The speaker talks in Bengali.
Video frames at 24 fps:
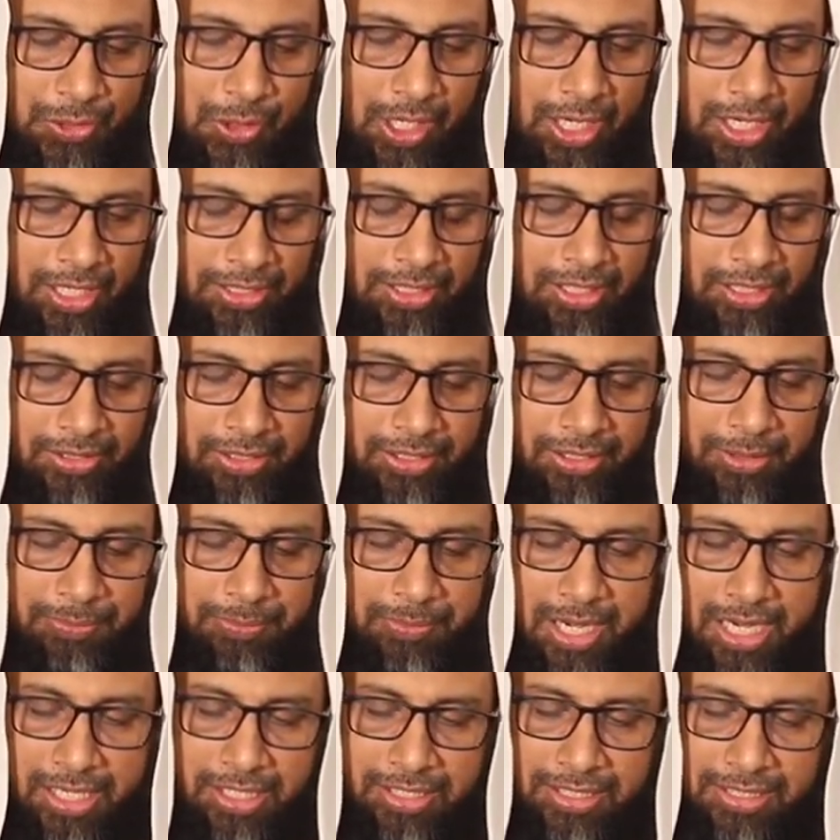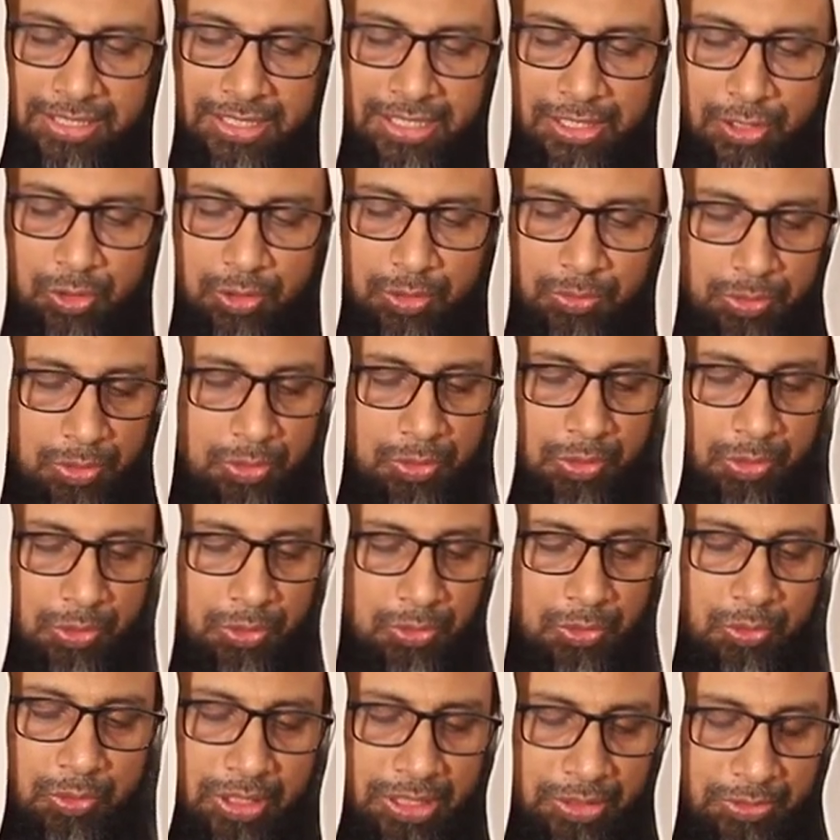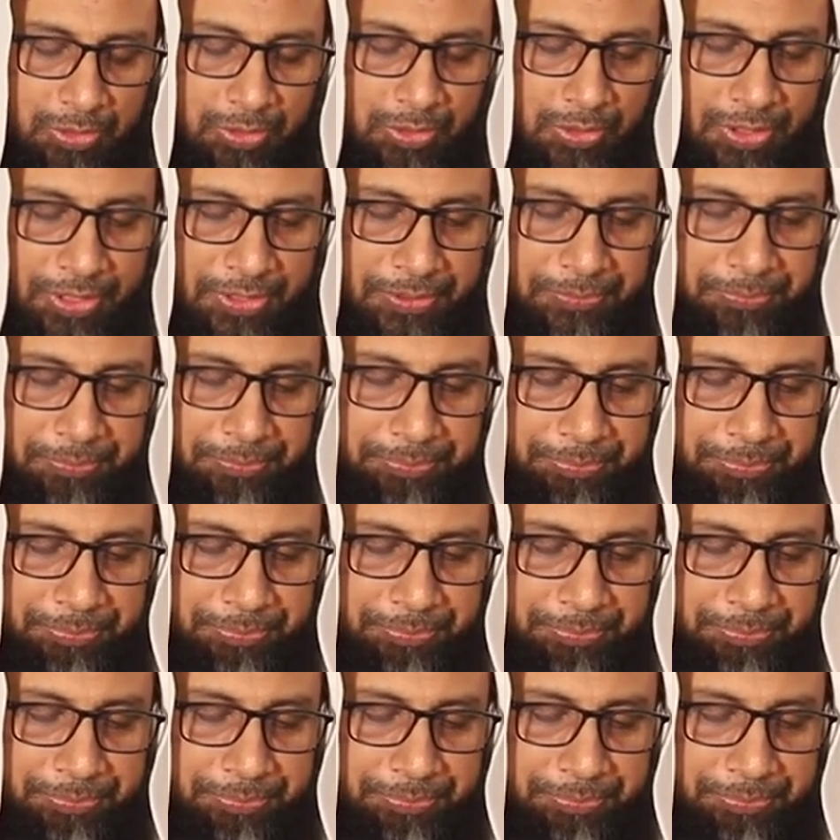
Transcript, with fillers: শাহাদাতের এই প্র্যাকটিসকে কবুল করুন দোয়া করছি